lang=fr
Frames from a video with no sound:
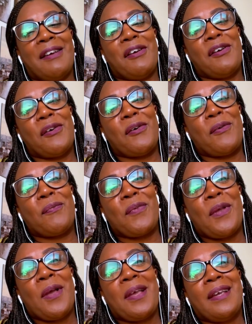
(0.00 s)
il
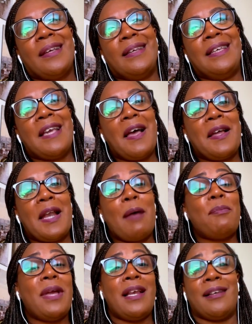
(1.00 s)
y a un
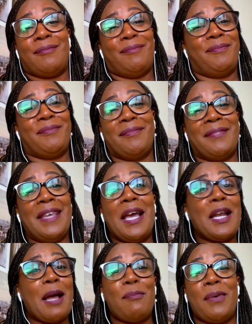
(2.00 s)
appel il y a
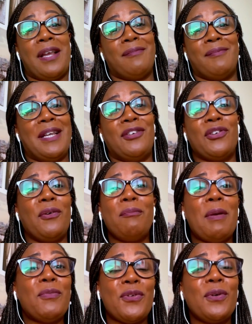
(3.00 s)
un appel. Les gens,
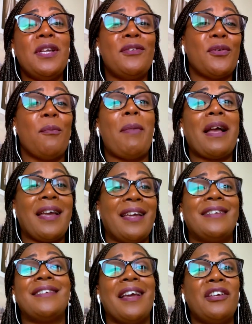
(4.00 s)
même ceux qui ne sont pas
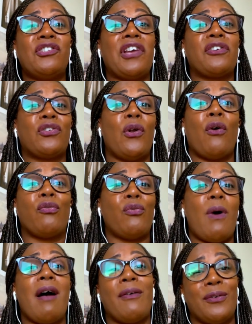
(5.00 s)
chrétiens, ils cherchent leur
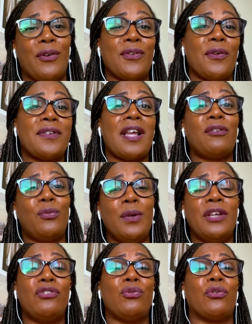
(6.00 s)
voix. On entend ça tous
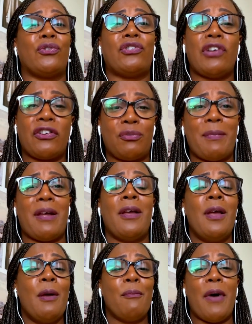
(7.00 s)
les jours. Je cherche ma,
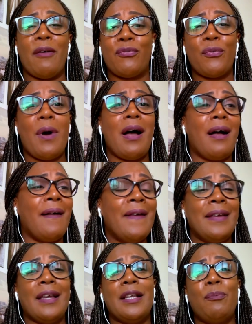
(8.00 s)
ma voix.
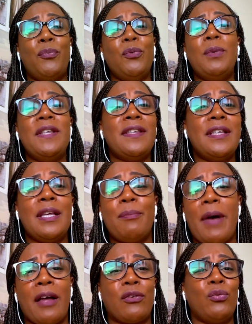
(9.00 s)
Il y a des publicités
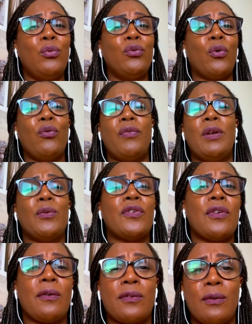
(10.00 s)
partout. Trouver le
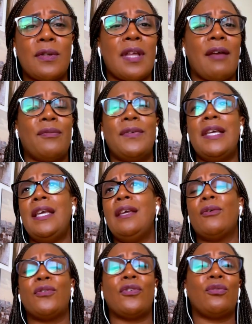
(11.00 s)
sens de sa vie,
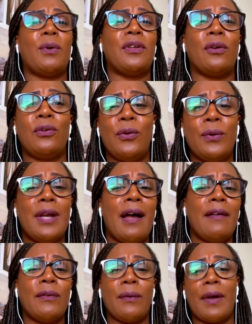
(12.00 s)
que ce soit dans le
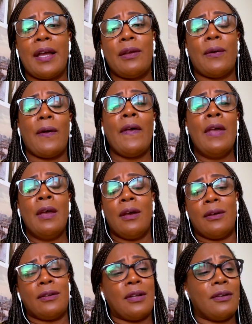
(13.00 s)
yoga, dans ailleurs,
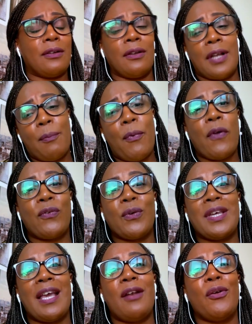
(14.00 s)
euh, dans
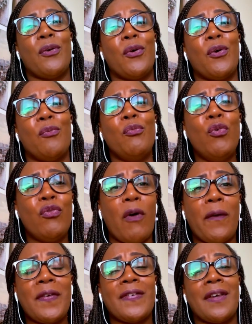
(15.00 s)
n'importe quelle euh,
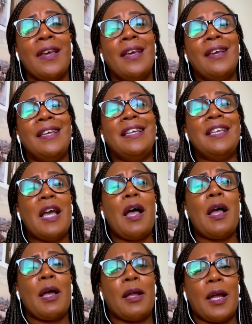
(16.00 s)
mouvance. Il y
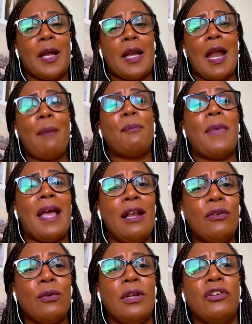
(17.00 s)
a un, un
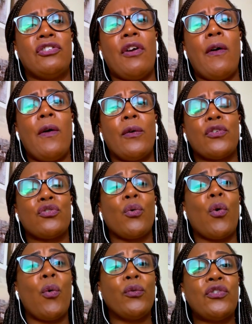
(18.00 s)
appel que les gens euh,
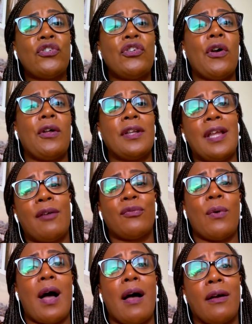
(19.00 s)
sont conscients
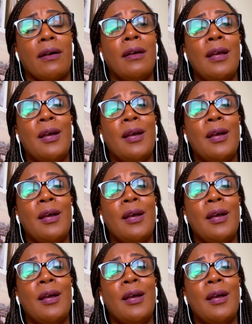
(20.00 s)
d'avoir.